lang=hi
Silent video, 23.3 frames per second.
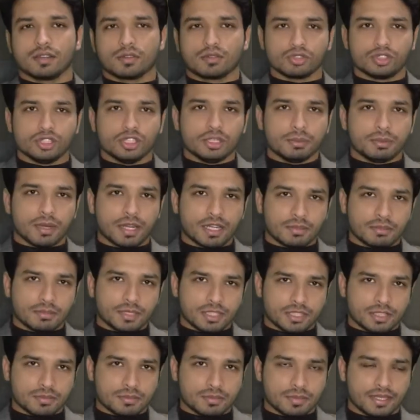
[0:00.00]
कुछ
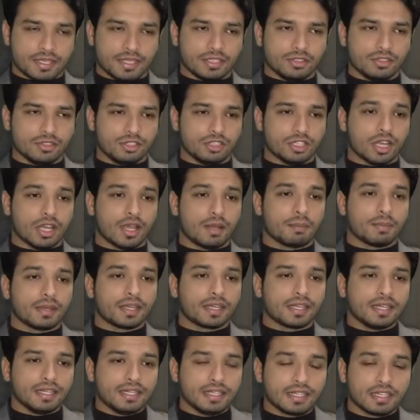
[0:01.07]
डिपार्टमेंट्स में जहाँ पे
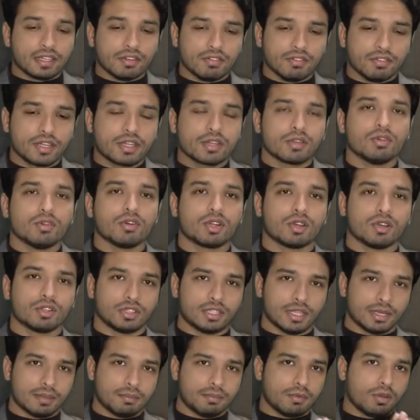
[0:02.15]
क्लिनिकल वर्क हो रहा
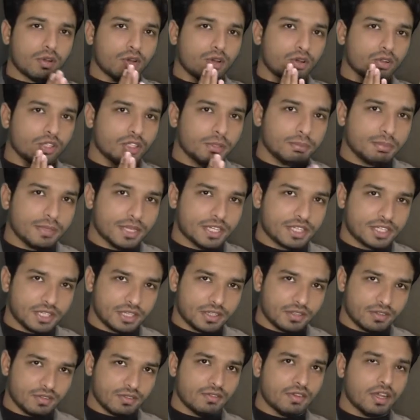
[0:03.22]
होता है ऑन द
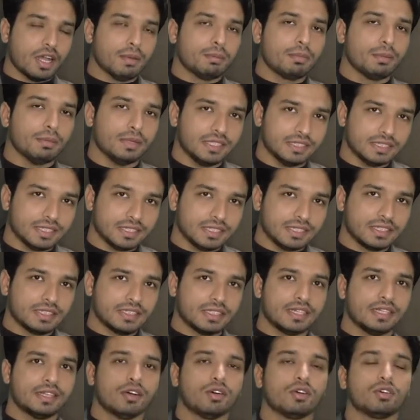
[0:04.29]
पेशेंट वहाँ पे भेजा
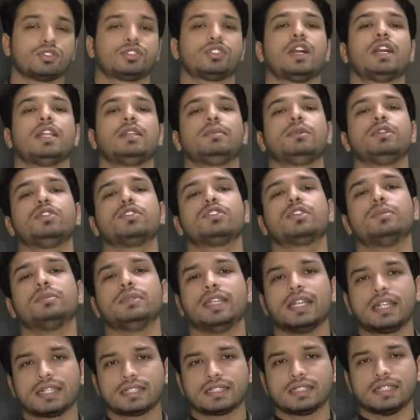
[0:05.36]
जाता है और साथ में जो
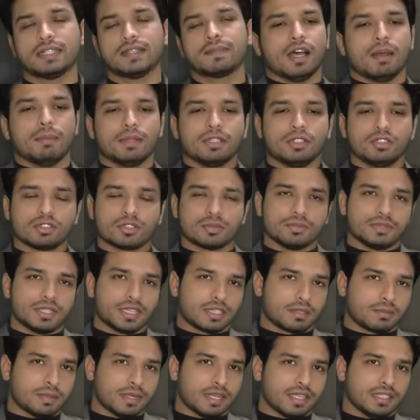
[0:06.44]
सब्जेक्ट्स हैं हमें जो
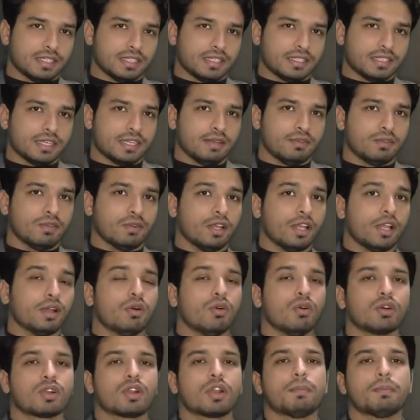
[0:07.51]
सब्जेक्ट पढ़ाया जाता है वो है
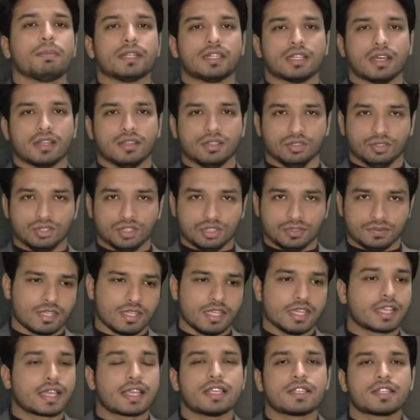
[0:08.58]
ओरल पैथोलॉजी
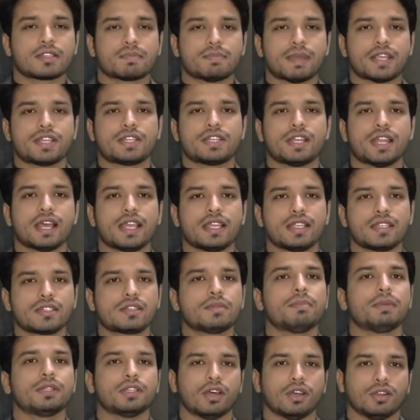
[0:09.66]
ये के
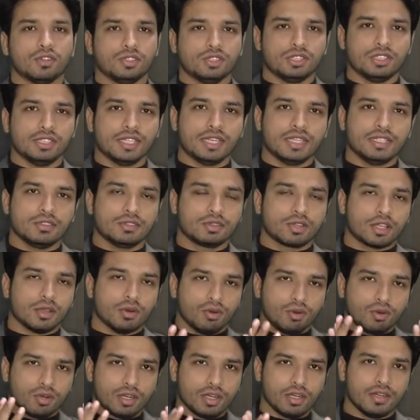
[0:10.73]
स्पेशलाइज्ड पैथोलॉजी है जो कि
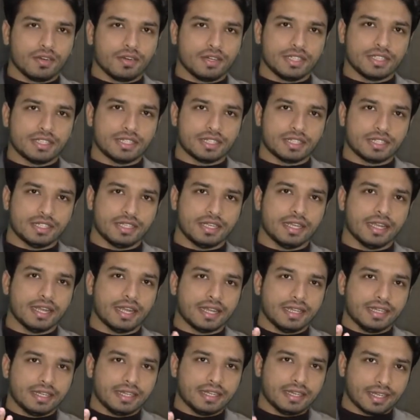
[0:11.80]
ओरल रीजन की है
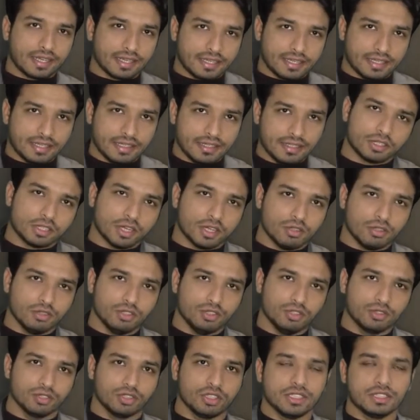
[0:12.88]
हेड एंड नेक की
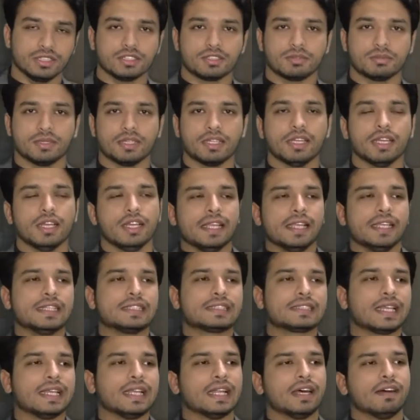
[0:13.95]
पैथोलॉजी होती है जिसमें
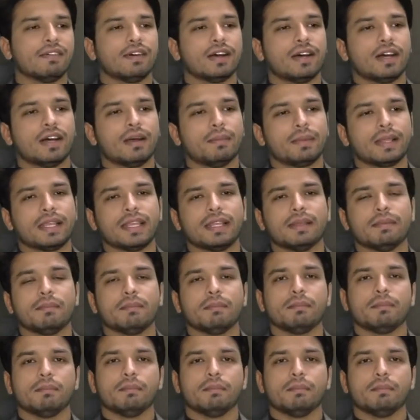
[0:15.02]
इसके अलावा हमें